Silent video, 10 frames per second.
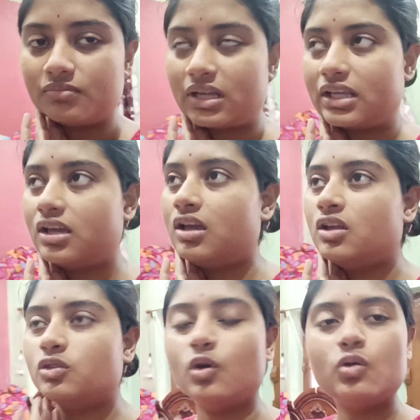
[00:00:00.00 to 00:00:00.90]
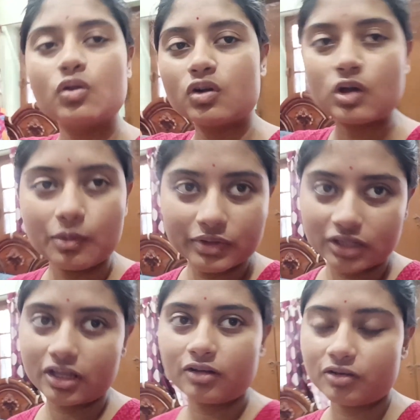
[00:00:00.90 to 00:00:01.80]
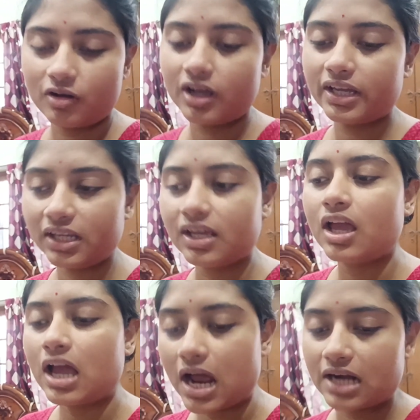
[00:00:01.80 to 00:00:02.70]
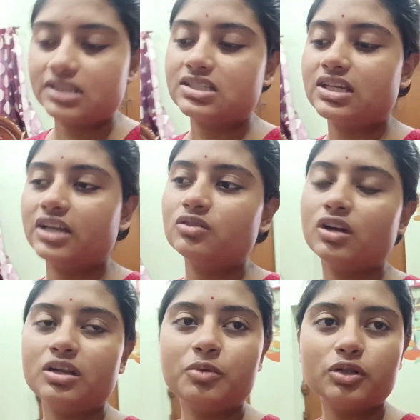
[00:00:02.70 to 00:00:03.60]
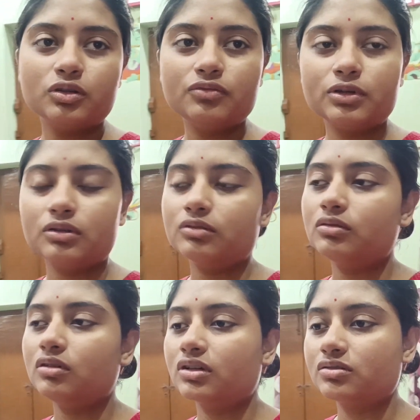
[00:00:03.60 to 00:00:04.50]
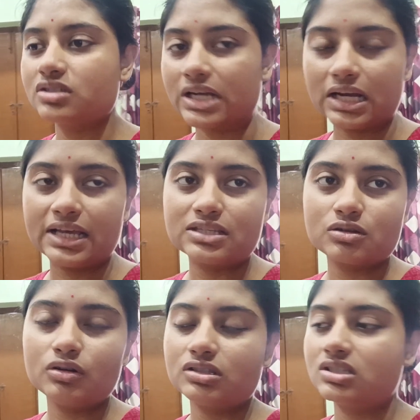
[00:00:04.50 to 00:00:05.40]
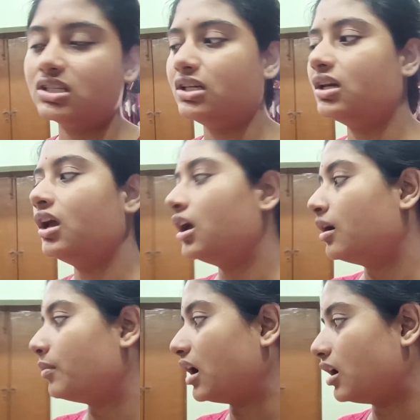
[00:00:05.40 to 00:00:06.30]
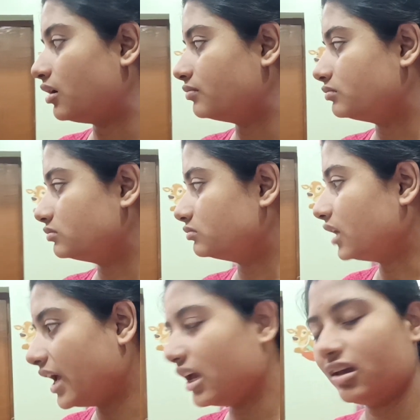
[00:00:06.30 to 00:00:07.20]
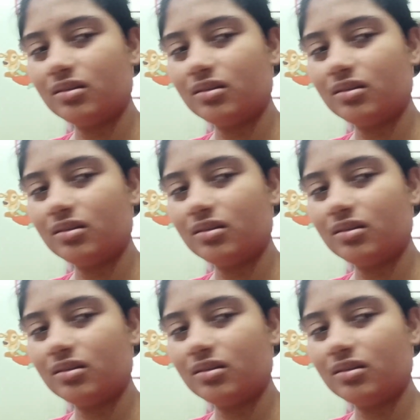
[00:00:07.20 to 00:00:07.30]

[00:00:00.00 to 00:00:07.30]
মানে দৌড়ানোর ক্ষমতা তো এখন হয়নি হাঁটছি একটুখানি বোতল ফোটলগুলো একটু স্টাইলাইজ করছি বা এই